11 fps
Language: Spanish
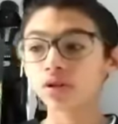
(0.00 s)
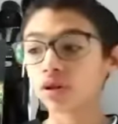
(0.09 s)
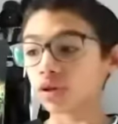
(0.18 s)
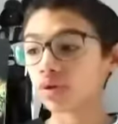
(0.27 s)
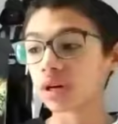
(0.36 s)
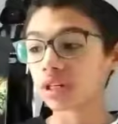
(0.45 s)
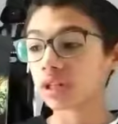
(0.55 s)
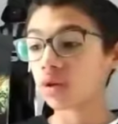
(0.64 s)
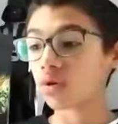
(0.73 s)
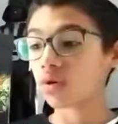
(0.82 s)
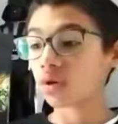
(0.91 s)
George Lucas
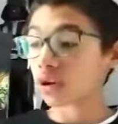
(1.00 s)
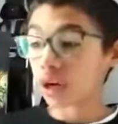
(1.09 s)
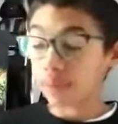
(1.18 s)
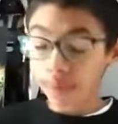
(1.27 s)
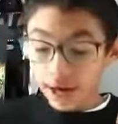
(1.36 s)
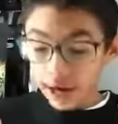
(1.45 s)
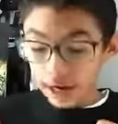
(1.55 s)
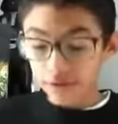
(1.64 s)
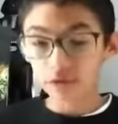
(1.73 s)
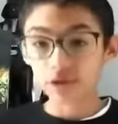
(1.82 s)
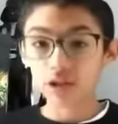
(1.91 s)
se le ocurrió que para
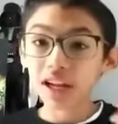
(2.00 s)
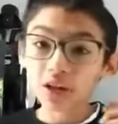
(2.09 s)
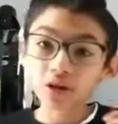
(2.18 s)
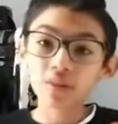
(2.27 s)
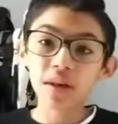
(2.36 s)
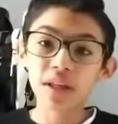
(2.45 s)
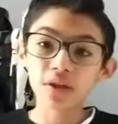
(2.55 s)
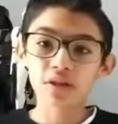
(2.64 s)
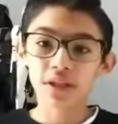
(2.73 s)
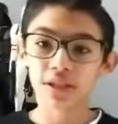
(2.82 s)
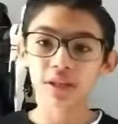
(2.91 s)
reforzar los
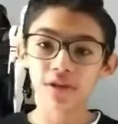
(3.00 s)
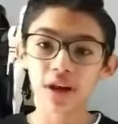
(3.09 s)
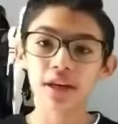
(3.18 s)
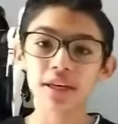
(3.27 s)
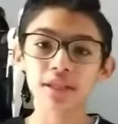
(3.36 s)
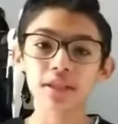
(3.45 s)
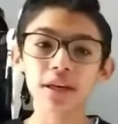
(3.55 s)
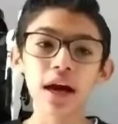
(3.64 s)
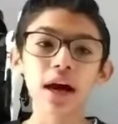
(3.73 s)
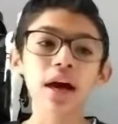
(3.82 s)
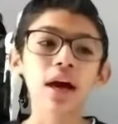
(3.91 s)
cimientos de esta
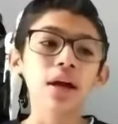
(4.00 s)
franquicia